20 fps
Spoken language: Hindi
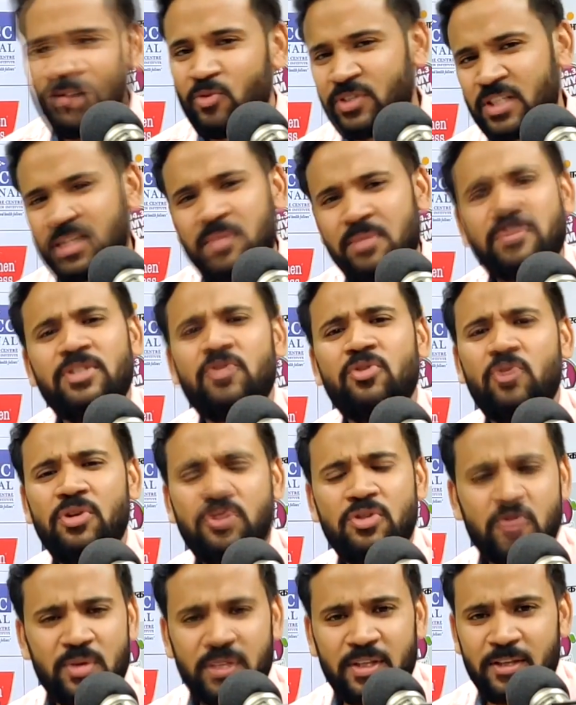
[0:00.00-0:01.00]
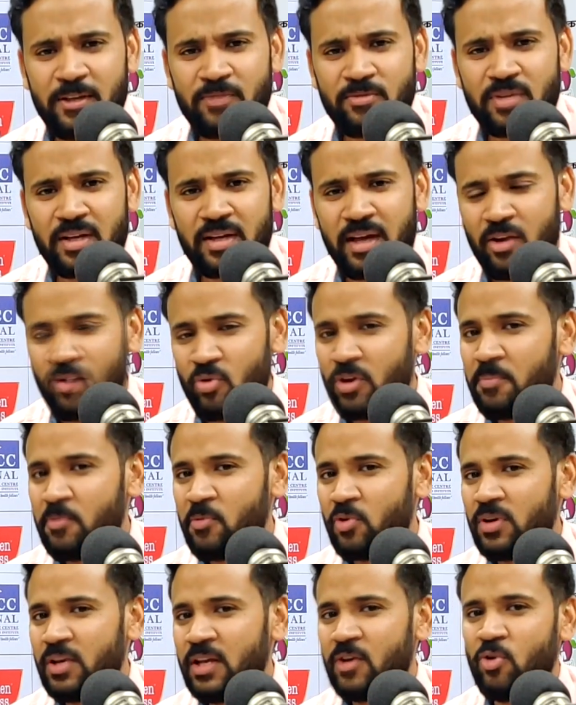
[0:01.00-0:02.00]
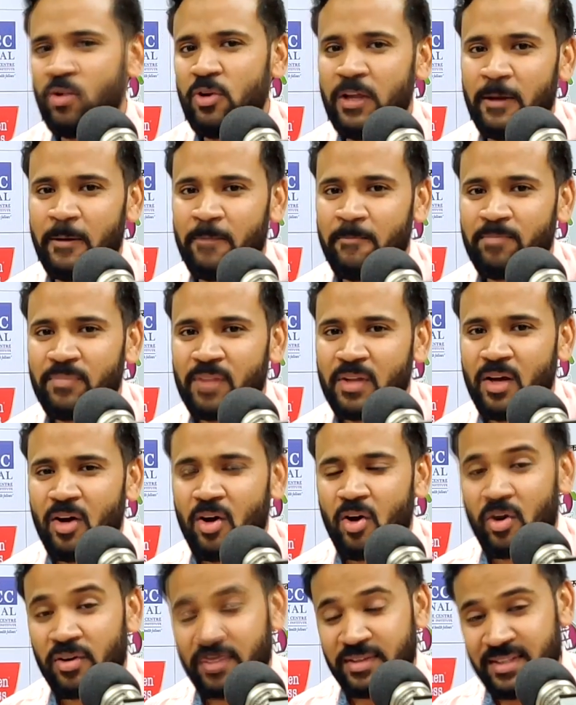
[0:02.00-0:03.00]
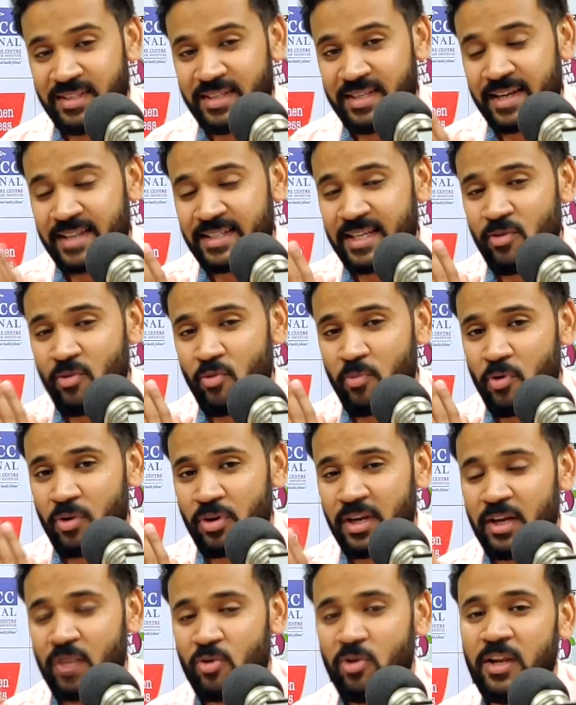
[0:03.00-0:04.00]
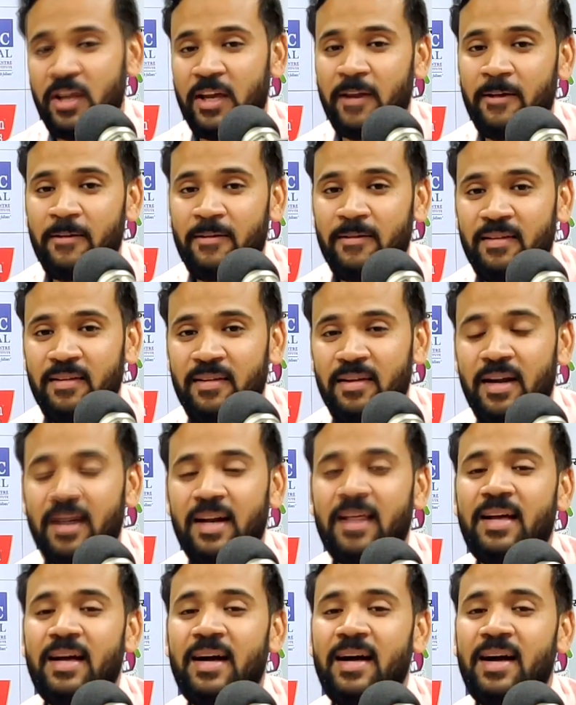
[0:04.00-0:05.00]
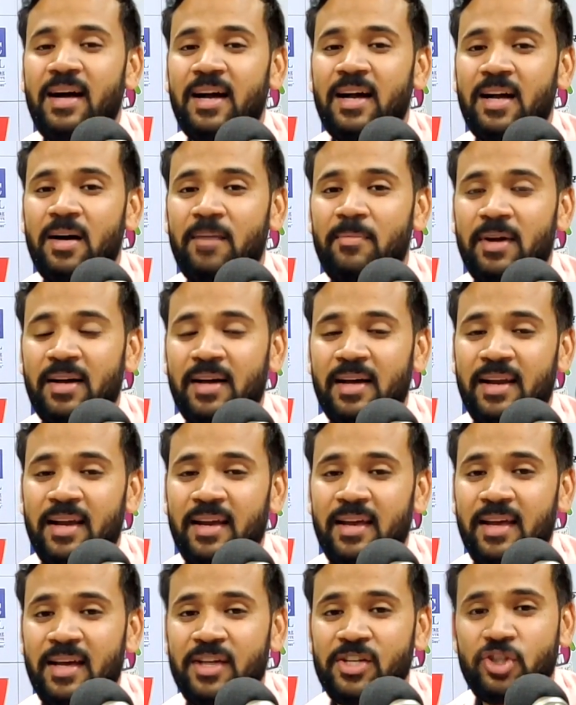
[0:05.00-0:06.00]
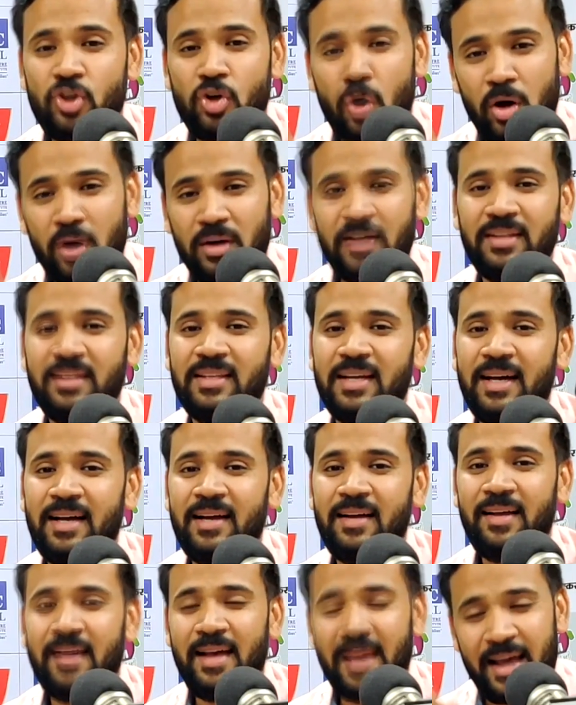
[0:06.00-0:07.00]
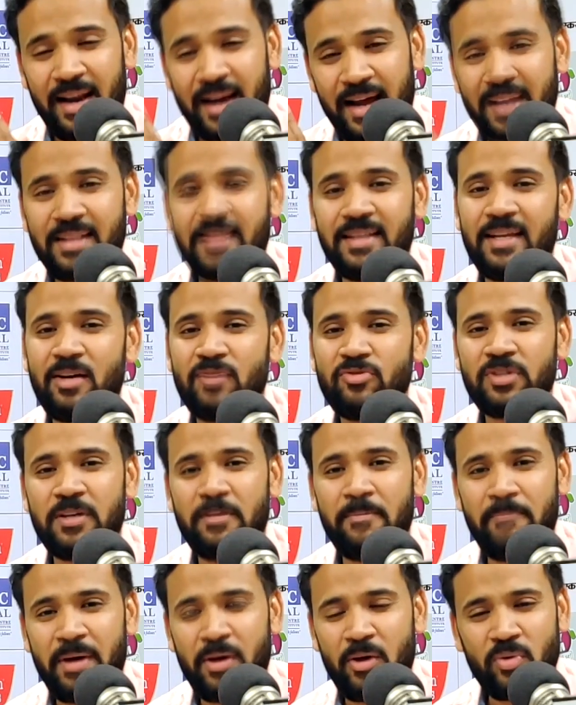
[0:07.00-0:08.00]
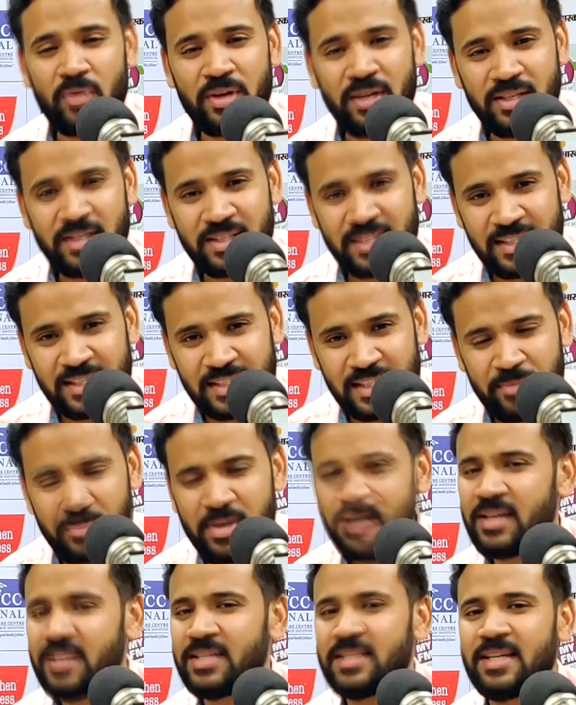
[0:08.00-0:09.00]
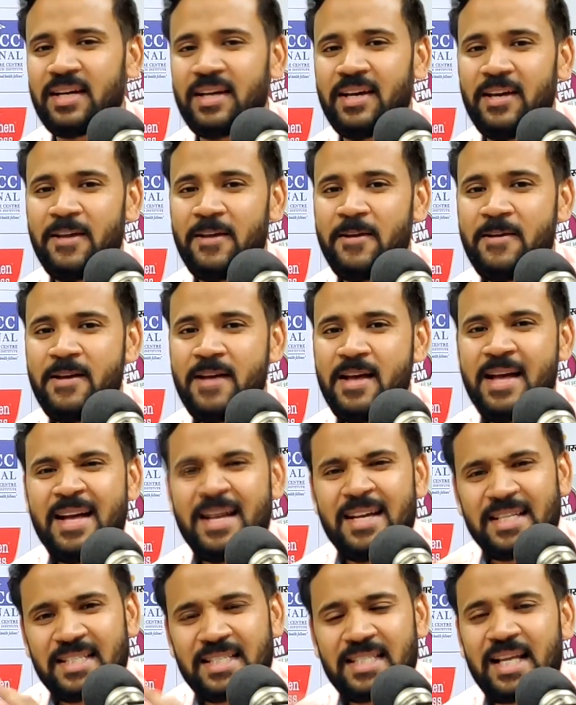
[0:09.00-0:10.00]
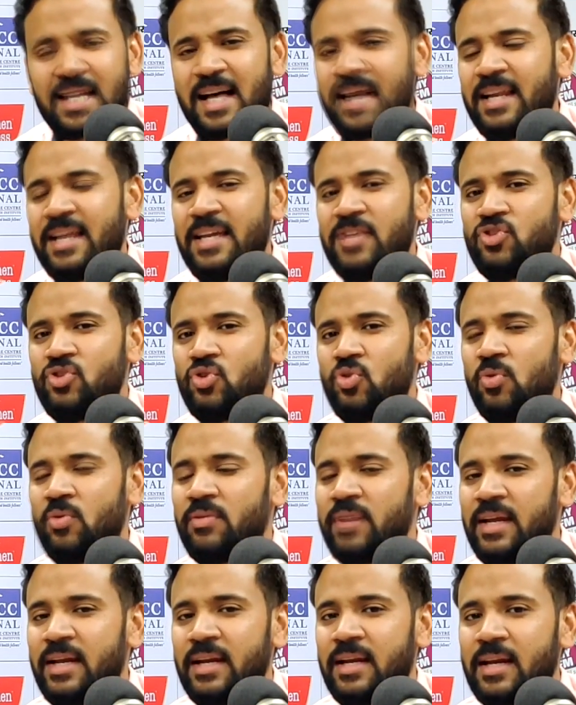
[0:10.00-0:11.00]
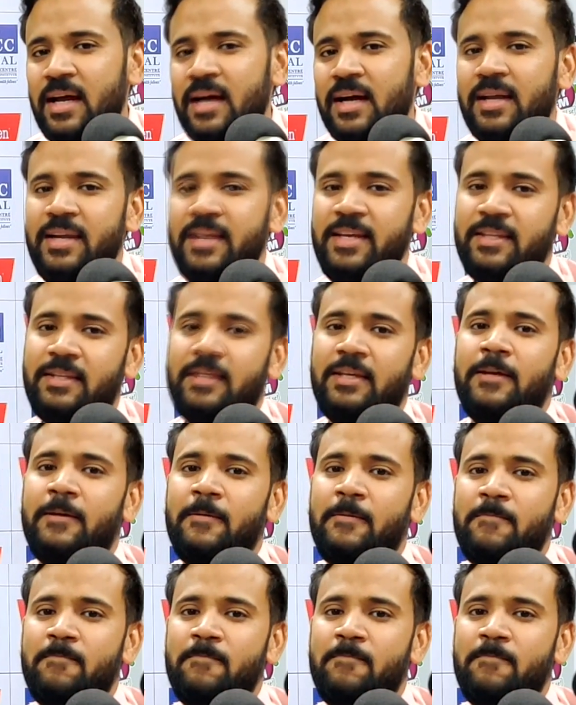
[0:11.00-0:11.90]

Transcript: उसे समझ तो हो ही चुकी थी उसने गहनों की पोटली खोली और जैसे ही वो पोटली खुली लड़का हक्का बक्का रह गया शॉक्ड था हैरान था उसके पैरों के नीचे से जमीन खिसक गई सारी ज्वेलरी नकली थी